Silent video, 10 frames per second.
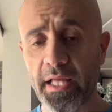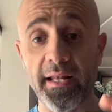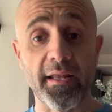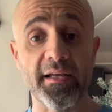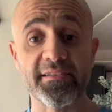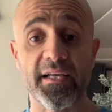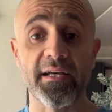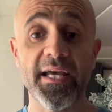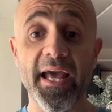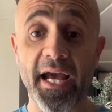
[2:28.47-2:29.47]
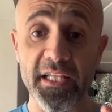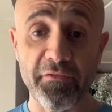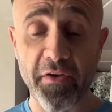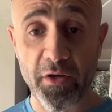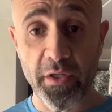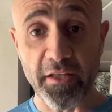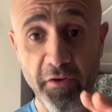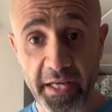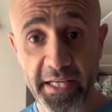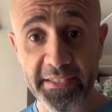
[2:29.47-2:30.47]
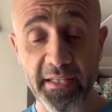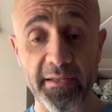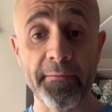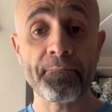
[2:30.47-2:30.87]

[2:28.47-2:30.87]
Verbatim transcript: هلا إذا هدفك وهدف حياتك